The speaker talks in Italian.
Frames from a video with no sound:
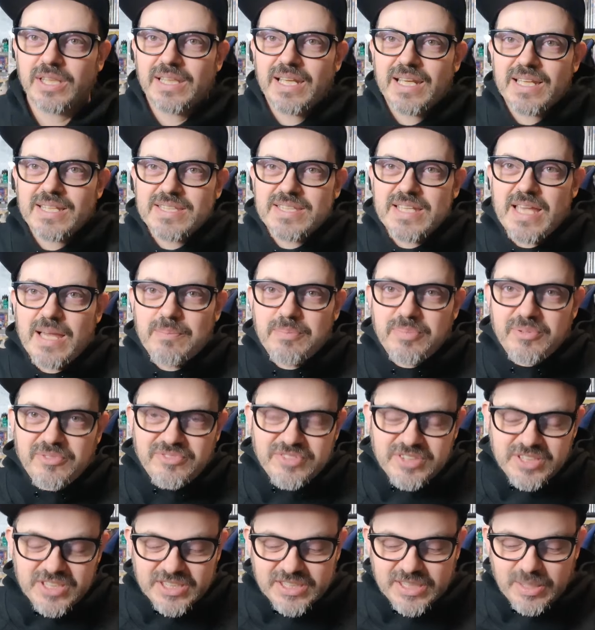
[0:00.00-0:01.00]
della Samp
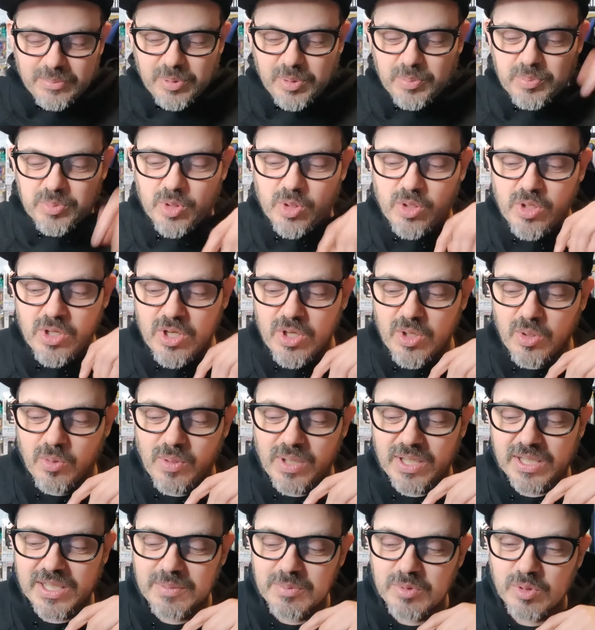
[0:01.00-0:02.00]
finita proprio
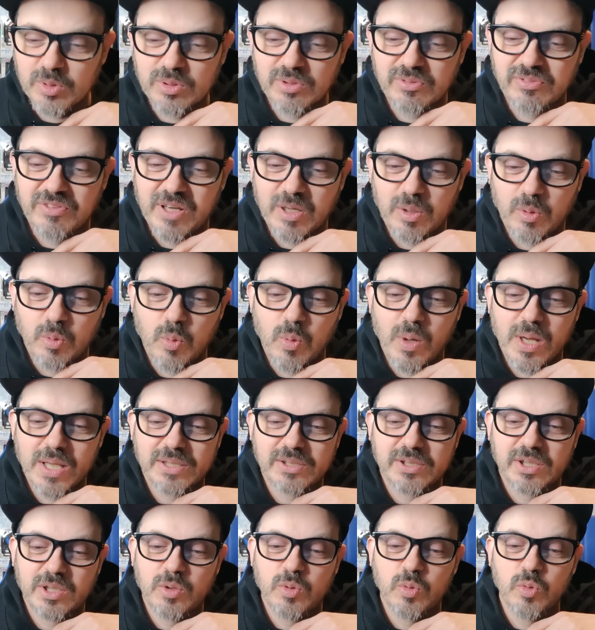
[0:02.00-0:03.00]
qualche minuto fa
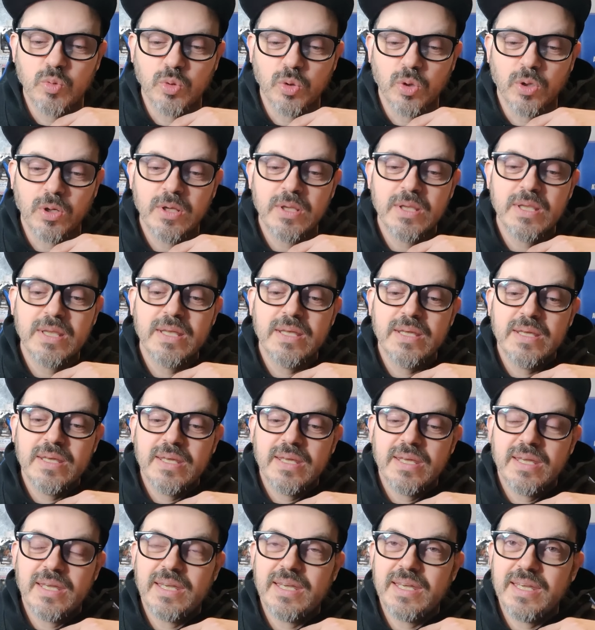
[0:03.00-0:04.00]
4-1.
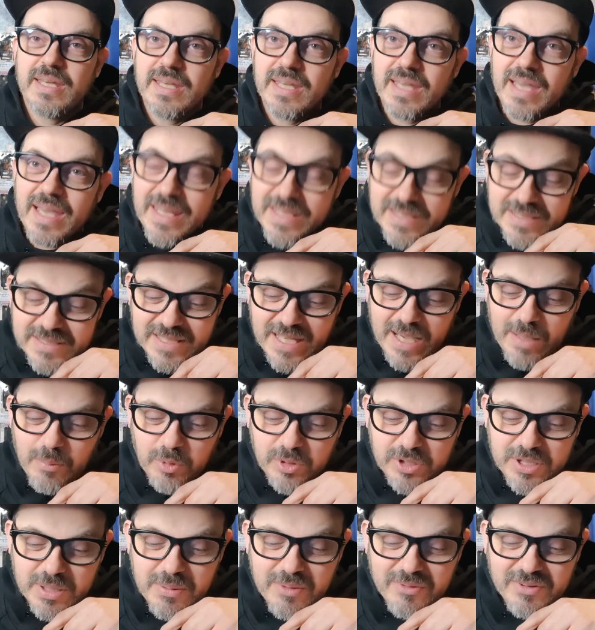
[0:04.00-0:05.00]
Eh, andiamo,
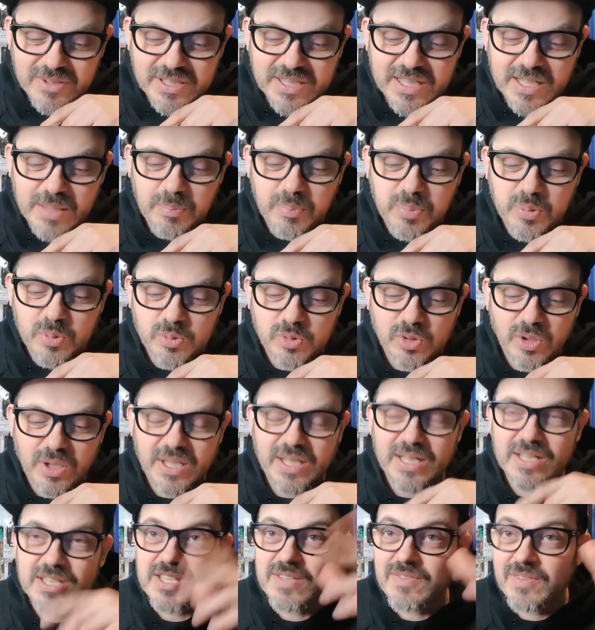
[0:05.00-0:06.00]
andiamo a vedere appunto
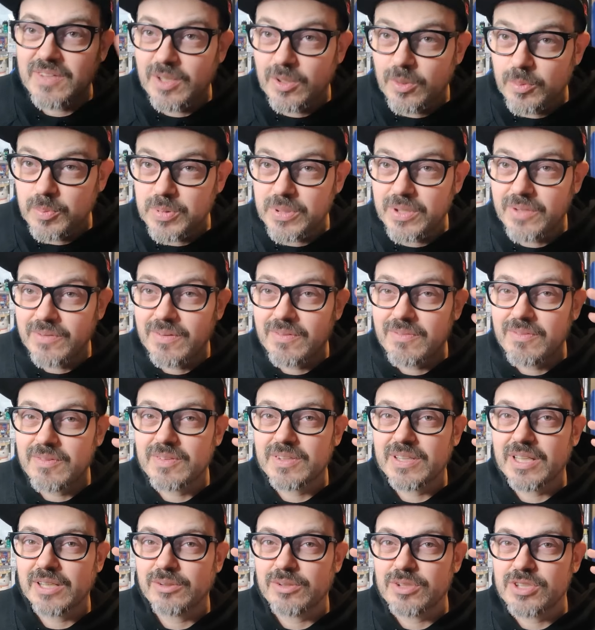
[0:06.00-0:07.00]
la classifica. Non prima avevi
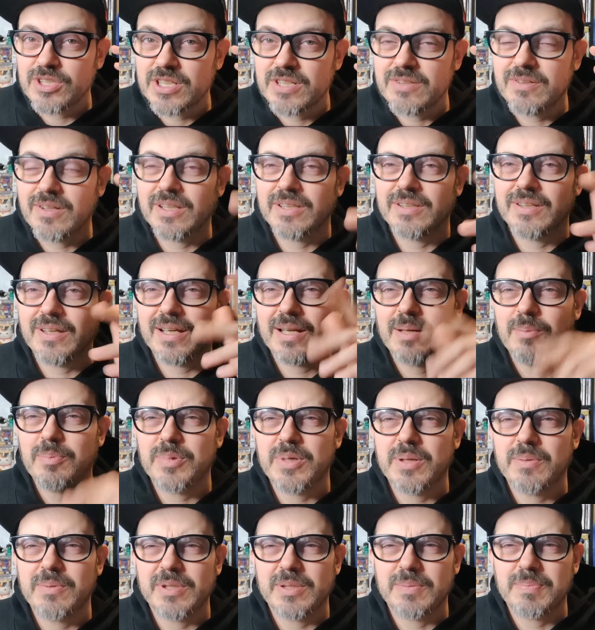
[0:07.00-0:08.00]
invitato a iscrivervi al
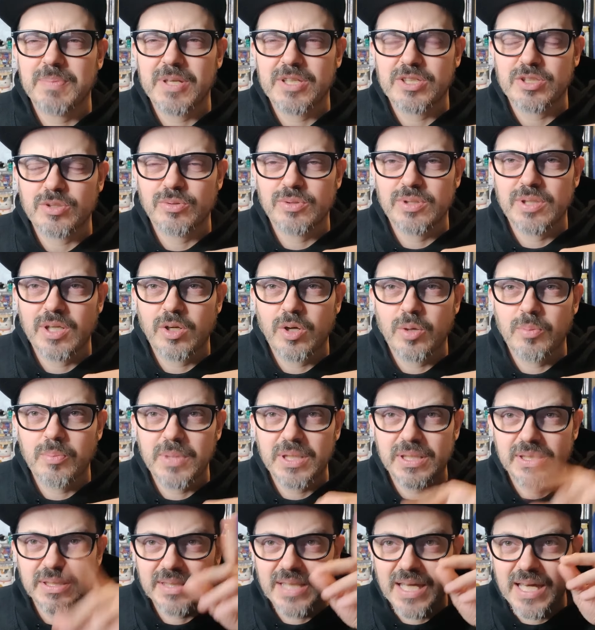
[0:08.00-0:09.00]
campanile, mi piace quindi
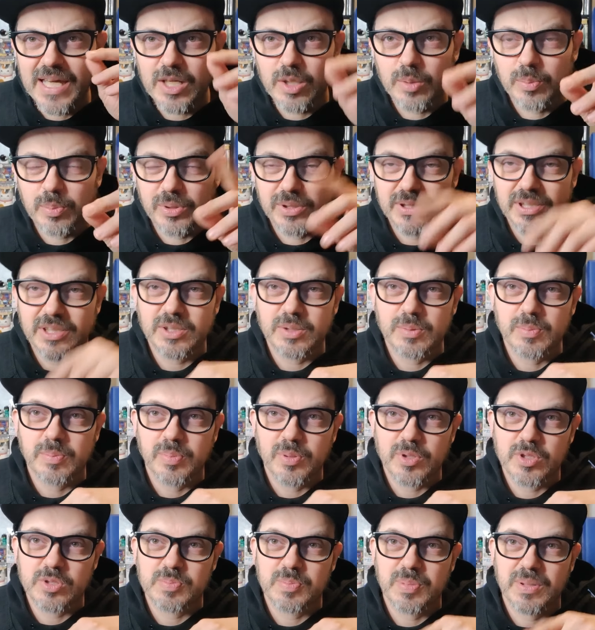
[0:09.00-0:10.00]
commentare. Ho portato il
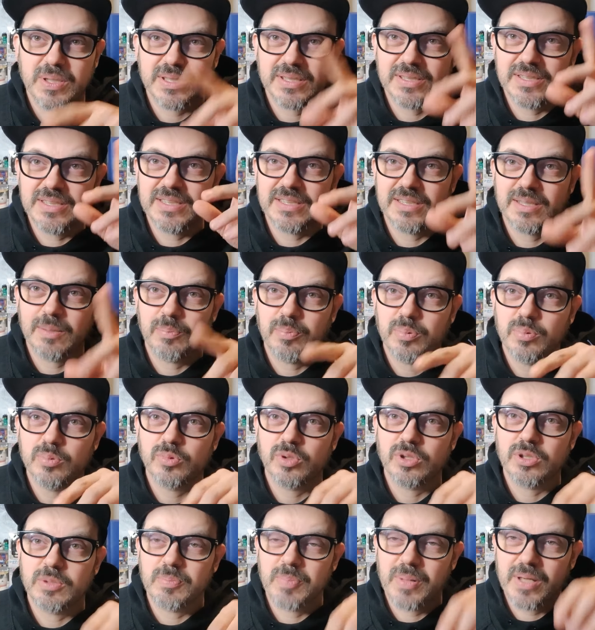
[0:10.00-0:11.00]
post partita
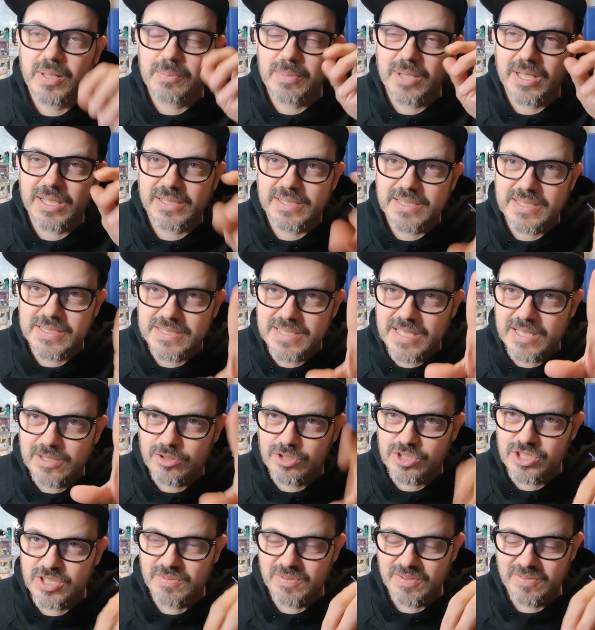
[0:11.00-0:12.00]
appunto di Parma Catanzaro.
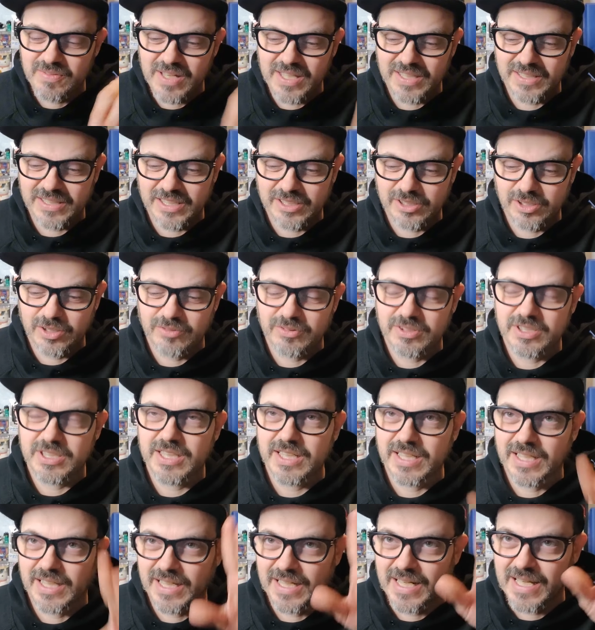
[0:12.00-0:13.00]
Se vi va, andatelo a
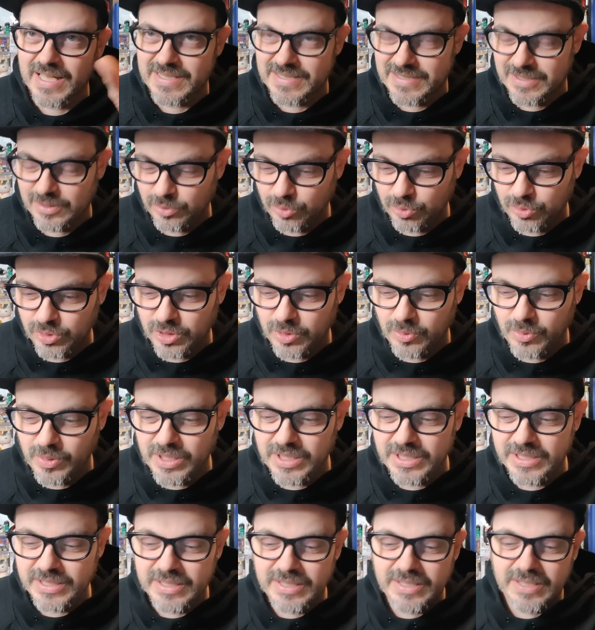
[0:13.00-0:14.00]
vedere. Grazie a tutti
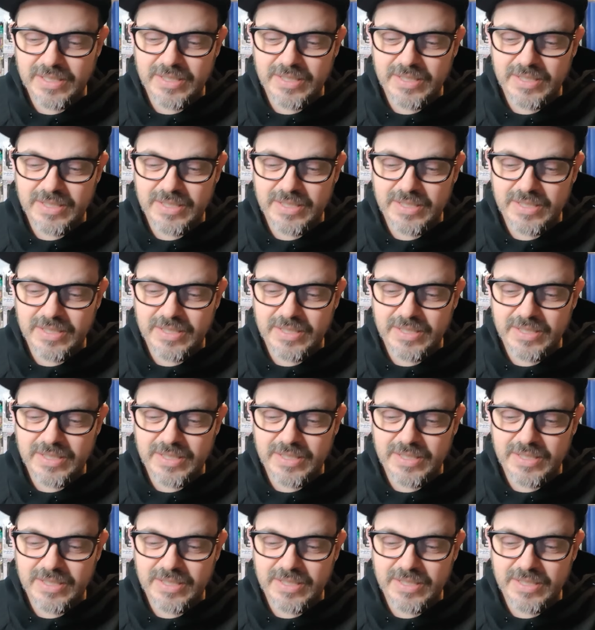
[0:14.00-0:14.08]
quelli